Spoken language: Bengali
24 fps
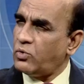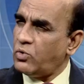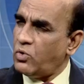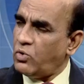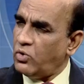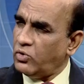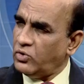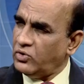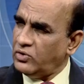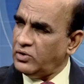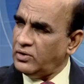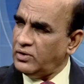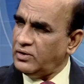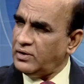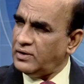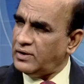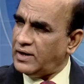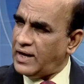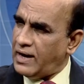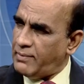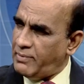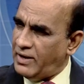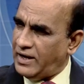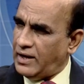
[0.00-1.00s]
কোন
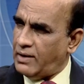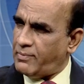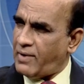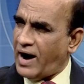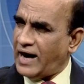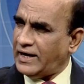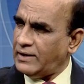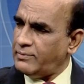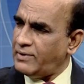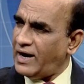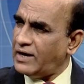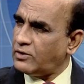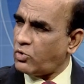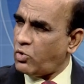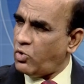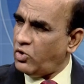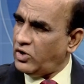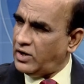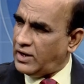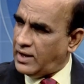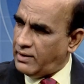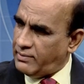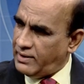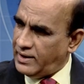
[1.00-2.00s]
লেভেলে ভার্টিব্রাল কোন
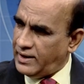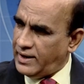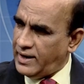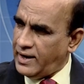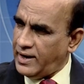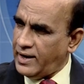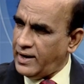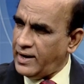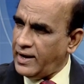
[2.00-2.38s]
লেভেলে